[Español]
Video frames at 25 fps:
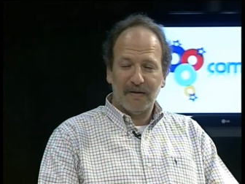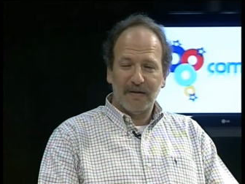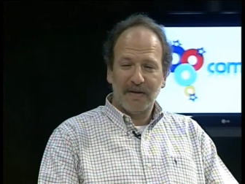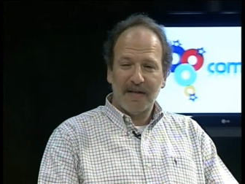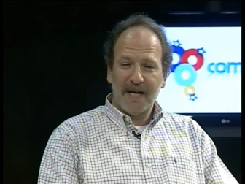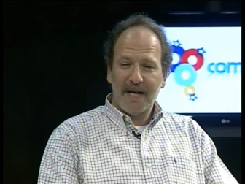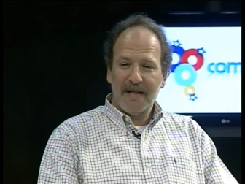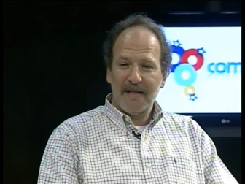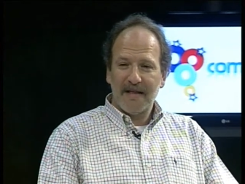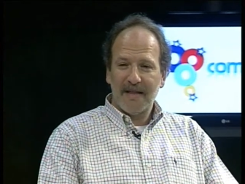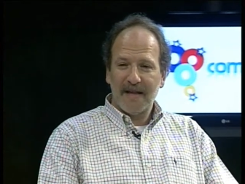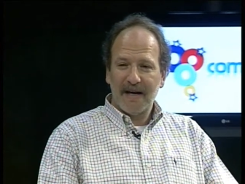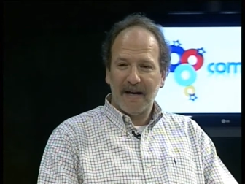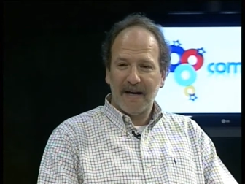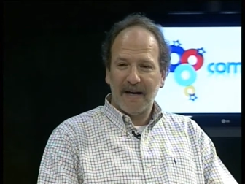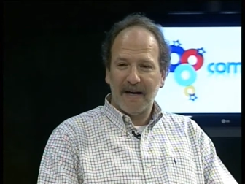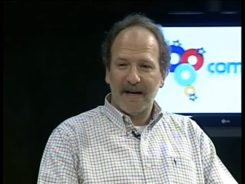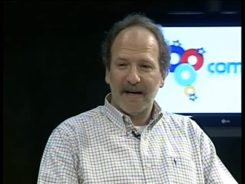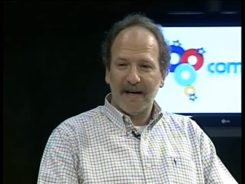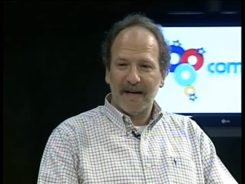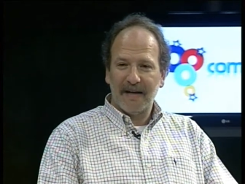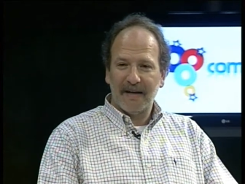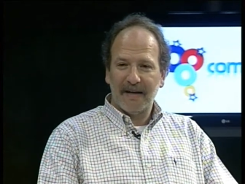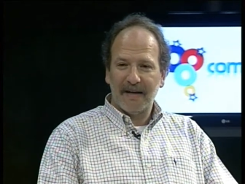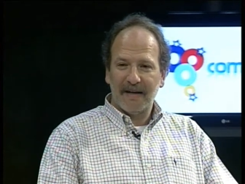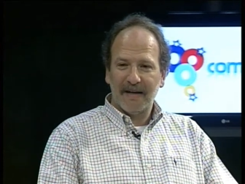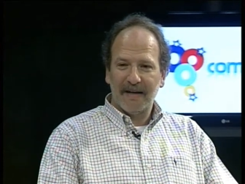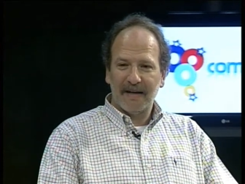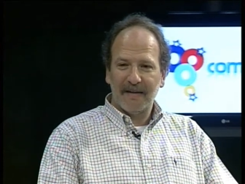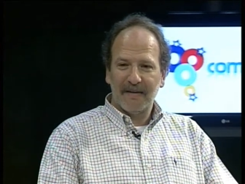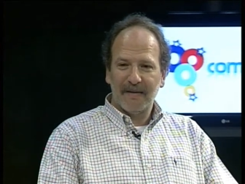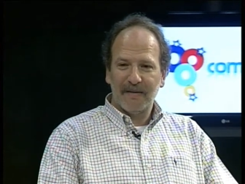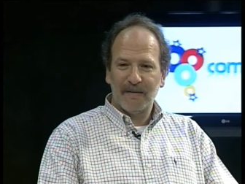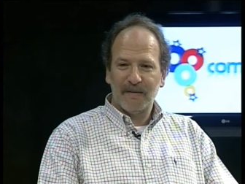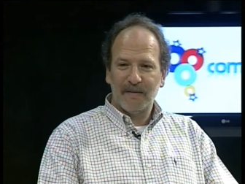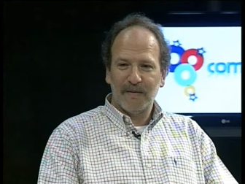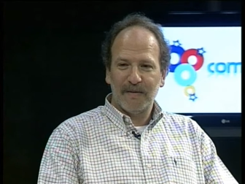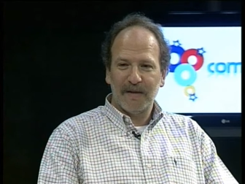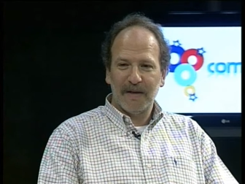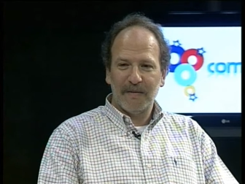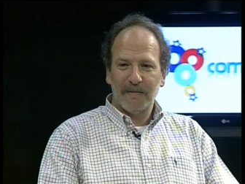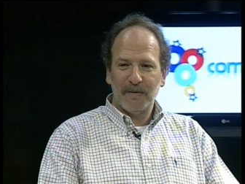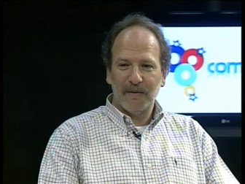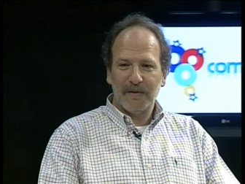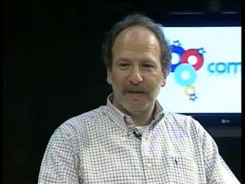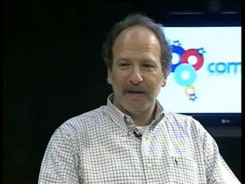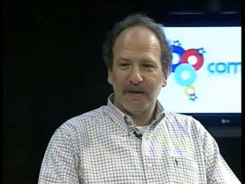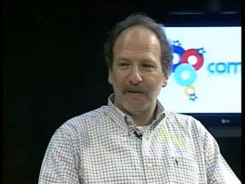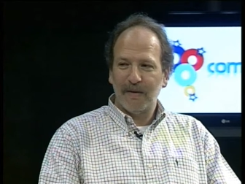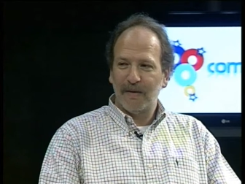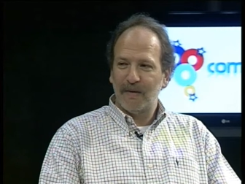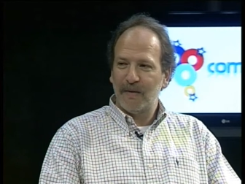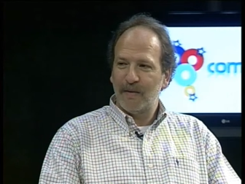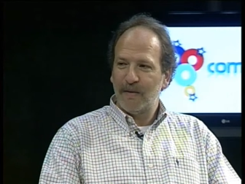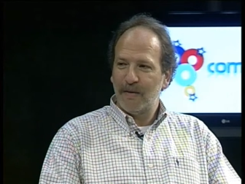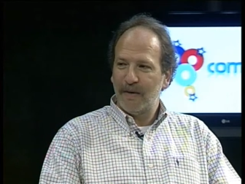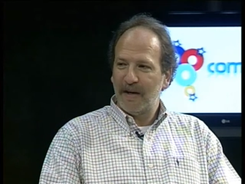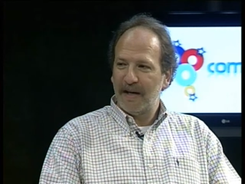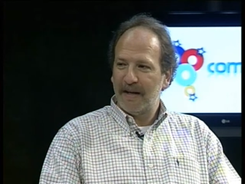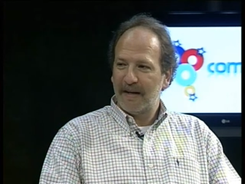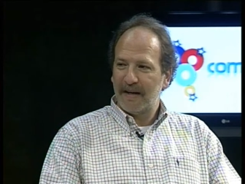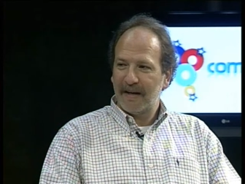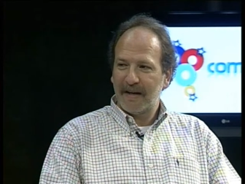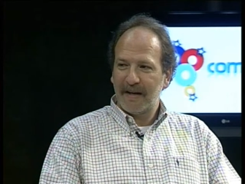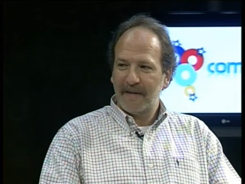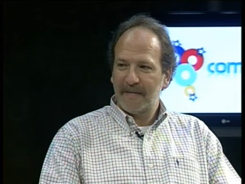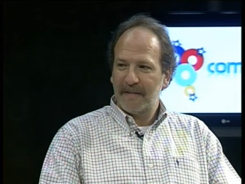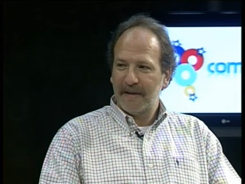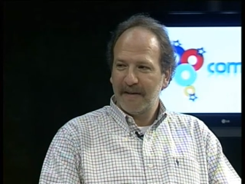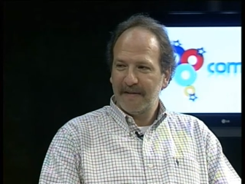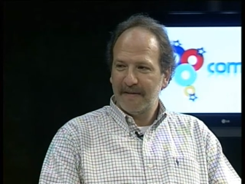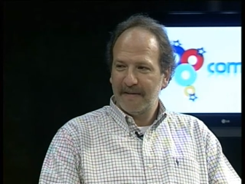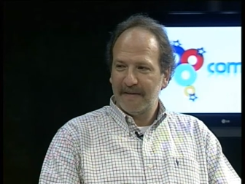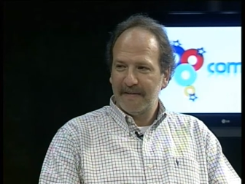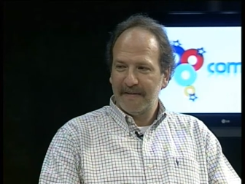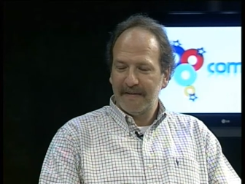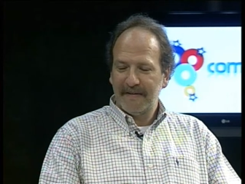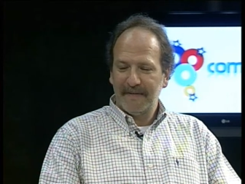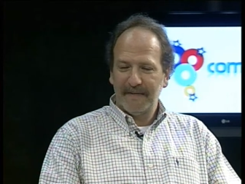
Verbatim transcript: 80, un diputado de Jujuy, Enrique Paz,